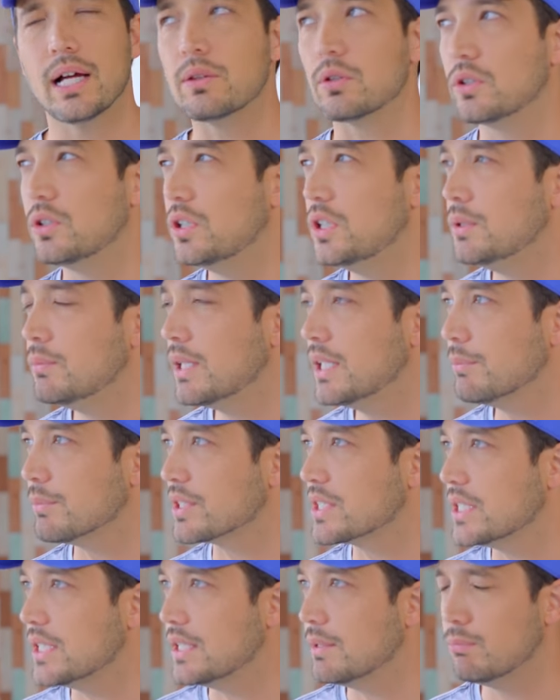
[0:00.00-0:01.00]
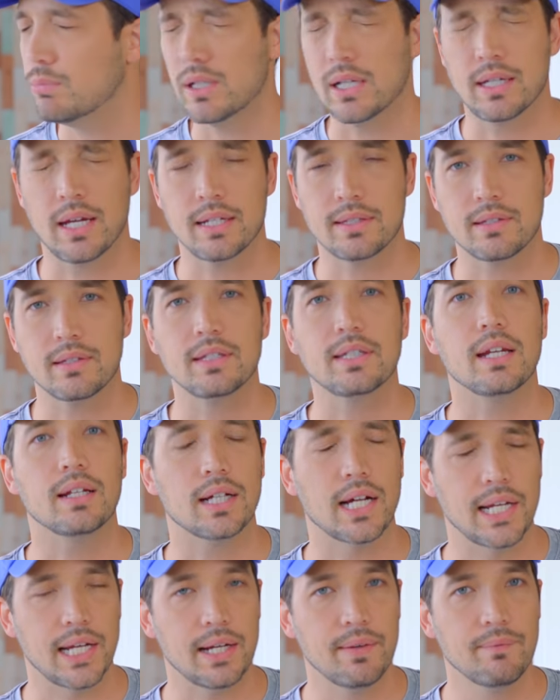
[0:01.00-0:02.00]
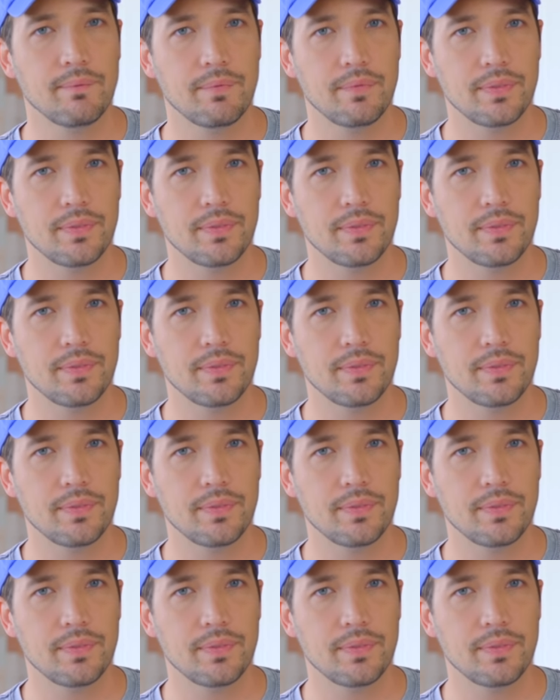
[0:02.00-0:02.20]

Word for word: あと車にも シーディー プレイヤーついてるかな。